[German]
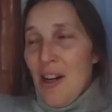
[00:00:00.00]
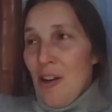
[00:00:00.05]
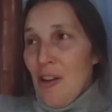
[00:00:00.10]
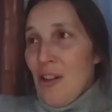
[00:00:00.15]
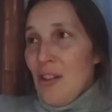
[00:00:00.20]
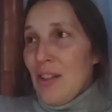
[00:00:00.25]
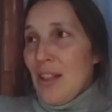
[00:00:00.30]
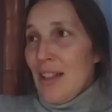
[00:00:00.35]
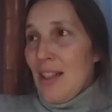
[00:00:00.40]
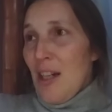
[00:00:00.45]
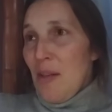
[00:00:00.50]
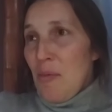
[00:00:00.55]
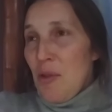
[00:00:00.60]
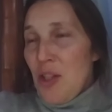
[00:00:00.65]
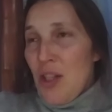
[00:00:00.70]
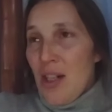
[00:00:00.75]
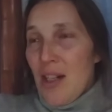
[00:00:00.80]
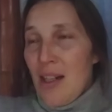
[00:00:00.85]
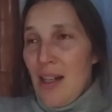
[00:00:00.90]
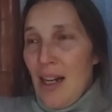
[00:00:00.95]
Und dann habe
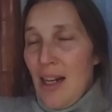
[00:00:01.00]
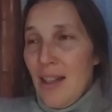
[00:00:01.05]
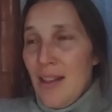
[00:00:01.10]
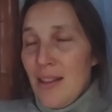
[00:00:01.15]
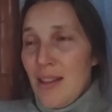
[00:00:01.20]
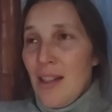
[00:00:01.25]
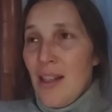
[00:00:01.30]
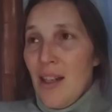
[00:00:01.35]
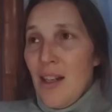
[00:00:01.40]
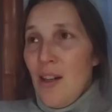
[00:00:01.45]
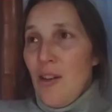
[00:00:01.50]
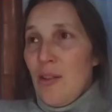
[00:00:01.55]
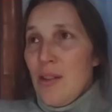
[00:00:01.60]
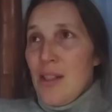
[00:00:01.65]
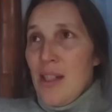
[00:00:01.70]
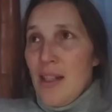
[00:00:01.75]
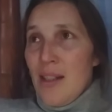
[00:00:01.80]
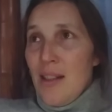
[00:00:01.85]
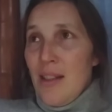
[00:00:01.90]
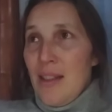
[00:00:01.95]
ich erkannt und
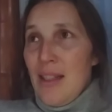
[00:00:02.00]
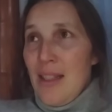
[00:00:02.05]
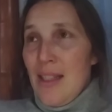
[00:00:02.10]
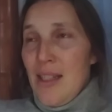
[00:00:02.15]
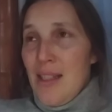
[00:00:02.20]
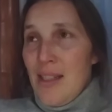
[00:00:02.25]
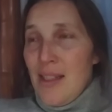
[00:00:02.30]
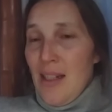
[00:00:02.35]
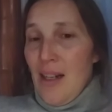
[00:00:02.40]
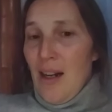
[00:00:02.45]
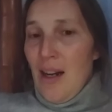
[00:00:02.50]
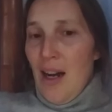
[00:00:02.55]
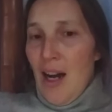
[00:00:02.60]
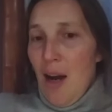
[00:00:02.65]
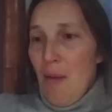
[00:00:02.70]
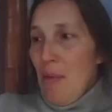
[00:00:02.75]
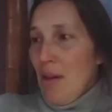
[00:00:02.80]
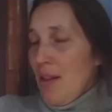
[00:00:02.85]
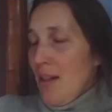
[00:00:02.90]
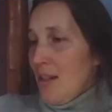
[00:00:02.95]
sage, das ist ja
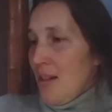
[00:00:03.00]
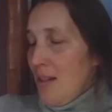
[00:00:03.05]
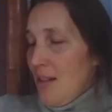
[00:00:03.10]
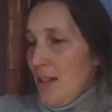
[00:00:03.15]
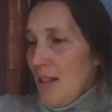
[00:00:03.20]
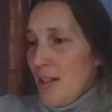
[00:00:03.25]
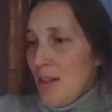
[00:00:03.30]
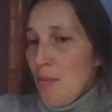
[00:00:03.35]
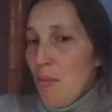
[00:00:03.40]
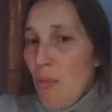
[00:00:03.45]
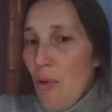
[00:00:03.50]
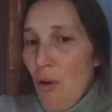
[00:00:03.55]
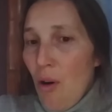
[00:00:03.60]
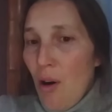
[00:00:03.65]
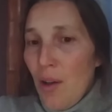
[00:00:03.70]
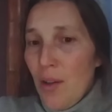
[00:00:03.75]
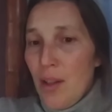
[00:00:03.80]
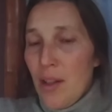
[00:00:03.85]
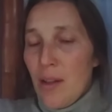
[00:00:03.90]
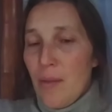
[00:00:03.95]
Hammer, das sind ja
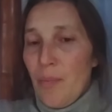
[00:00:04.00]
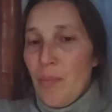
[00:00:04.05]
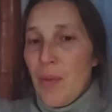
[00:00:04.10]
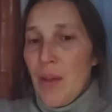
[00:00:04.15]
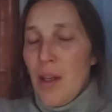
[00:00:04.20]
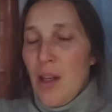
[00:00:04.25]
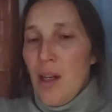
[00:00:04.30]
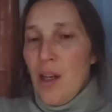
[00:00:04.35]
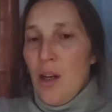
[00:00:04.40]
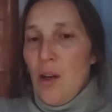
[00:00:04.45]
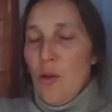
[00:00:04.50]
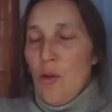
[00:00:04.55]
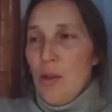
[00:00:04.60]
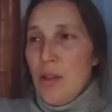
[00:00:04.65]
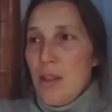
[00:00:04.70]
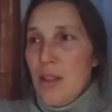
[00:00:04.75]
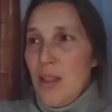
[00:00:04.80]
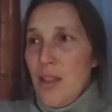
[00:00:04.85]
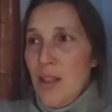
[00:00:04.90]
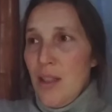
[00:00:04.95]
Dämonen.
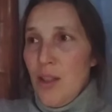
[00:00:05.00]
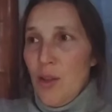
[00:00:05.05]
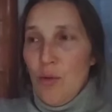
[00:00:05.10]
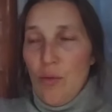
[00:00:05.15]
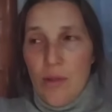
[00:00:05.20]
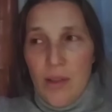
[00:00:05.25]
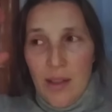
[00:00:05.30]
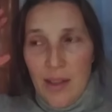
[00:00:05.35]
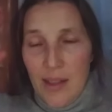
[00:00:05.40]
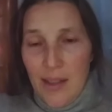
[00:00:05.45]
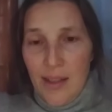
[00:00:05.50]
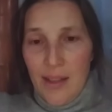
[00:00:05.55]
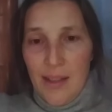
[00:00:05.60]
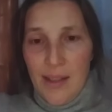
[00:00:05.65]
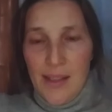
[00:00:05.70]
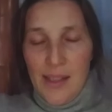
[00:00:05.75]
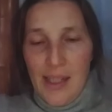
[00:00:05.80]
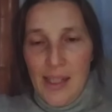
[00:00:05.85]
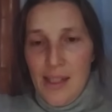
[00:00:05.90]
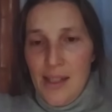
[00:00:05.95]
Und die Jugendlichen
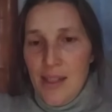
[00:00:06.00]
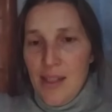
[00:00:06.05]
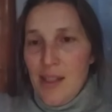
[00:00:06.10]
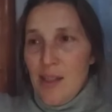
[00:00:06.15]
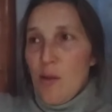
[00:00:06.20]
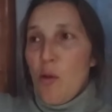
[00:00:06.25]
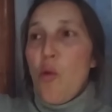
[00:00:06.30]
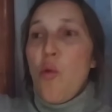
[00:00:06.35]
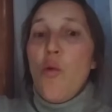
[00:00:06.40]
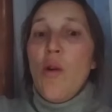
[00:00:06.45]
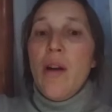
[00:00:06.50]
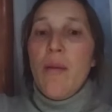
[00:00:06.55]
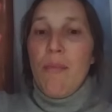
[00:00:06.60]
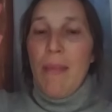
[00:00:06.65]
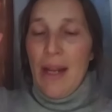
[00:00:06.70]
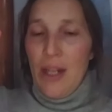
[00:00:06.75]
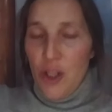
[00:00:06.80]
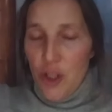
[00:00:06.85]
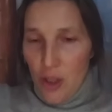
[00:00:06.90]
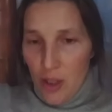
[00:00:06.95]
sehen diese coole
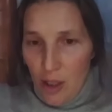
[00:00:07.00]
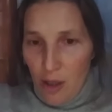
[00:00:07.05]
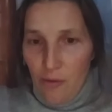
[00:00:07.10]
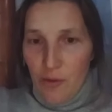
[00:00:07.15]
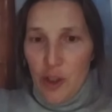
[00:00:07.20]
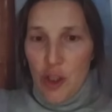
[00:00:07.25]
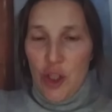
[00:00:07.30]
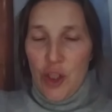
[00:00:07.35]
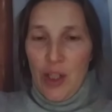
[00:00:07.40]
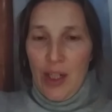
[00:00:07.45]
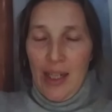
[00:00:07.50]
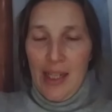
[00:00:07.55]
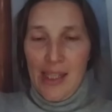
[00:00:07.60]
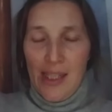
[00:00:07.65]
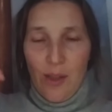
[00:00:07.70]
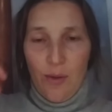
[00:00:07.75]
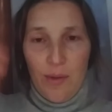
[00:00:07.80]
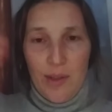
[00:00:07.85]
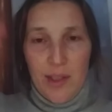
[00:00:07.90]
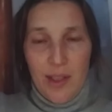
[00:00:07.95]
Menschen auf die
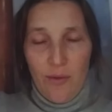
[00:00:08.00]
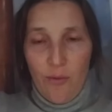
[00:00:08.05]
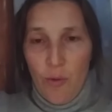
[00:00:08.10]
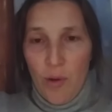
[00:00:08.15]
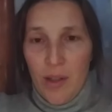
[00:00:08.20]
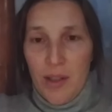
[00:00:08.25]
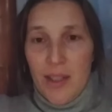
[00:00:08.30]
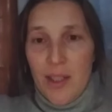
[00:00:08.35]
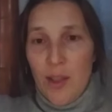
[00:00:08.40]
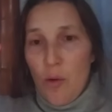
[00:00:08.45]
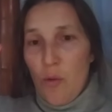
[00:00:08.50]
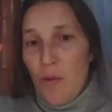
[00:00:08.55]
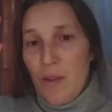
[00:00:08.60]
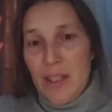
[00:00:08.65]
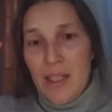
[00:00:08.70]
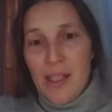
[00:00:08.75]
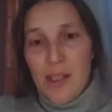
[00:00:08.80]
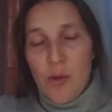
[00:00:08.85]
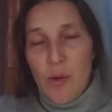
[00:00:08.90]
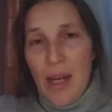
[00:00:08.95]
Straße und sie wollen sie
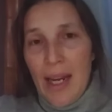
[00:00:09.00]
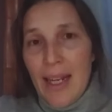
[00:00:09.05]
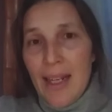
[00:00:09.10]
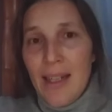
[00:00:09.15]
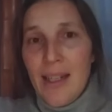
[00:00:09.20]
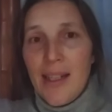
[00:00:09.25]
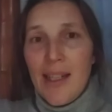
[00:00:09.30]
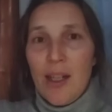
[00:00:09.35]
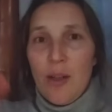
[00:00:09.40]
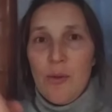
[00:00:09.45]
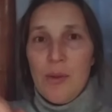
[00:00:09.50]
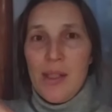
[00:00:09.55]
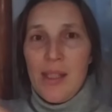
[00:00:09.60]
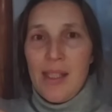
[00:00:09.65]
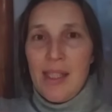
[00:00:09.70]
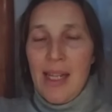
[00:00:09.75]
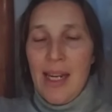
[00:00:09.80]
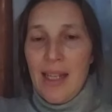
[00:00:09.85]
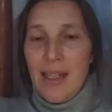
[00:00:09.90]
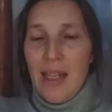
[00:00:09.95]
quasi so ähnlich
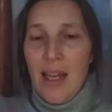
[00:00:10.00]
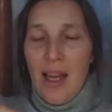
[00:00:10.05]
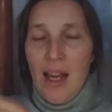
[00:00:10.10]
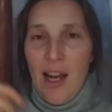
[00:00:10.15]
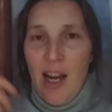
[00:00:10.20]
aussehen.